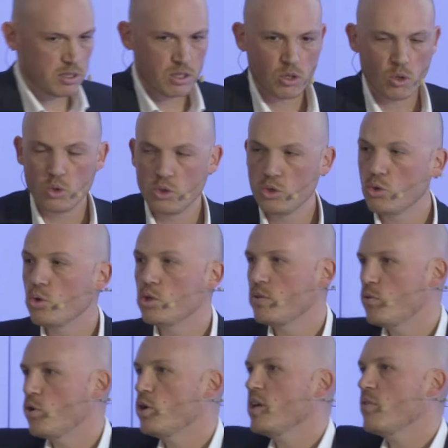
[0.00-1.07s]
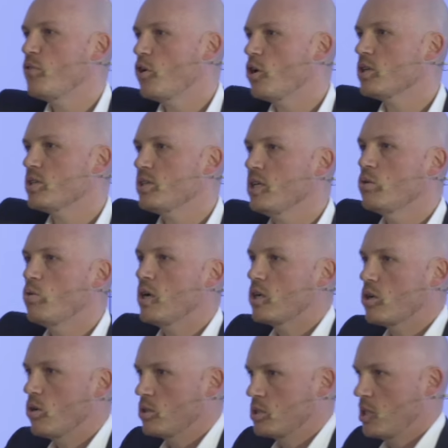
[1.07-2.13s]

ognuno di voi è forte in qualcosa,